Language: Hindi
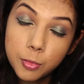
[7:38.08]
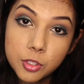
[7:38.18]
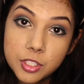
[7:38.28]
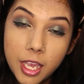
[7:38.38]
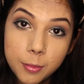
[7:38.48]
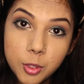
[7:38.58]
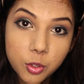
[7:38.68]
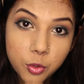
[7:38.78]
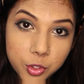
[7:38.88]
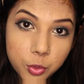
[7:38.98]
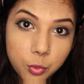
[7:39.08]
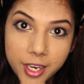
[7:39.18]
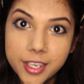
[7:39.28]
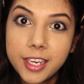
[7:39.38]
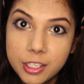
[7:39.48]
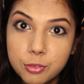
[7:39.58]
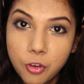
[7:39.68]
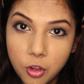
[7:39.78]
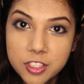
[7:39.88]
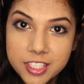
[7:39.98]
Because I'm not going to wear any
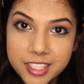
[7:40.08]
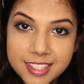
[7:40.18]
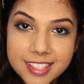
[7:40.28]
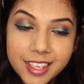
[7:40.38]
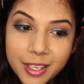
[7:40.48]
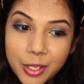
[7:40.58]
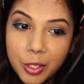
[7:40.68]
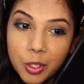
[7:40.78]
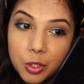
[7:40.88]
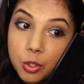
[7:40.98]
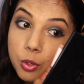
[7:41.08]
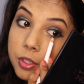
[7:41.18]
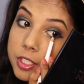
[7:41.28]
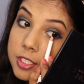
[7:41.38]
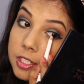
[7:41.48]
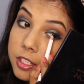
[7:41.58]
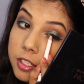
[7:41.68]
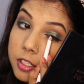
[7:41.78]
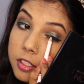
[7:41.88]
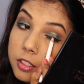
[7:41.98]
falsies. तो
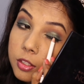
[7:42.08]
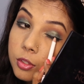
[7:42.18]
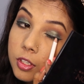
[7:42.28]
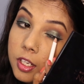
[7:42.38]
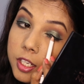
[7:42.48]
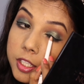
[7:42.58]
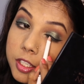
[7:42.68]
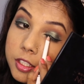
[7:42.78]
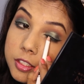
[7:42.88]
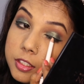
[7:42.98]
इसलिए थोड़ा ये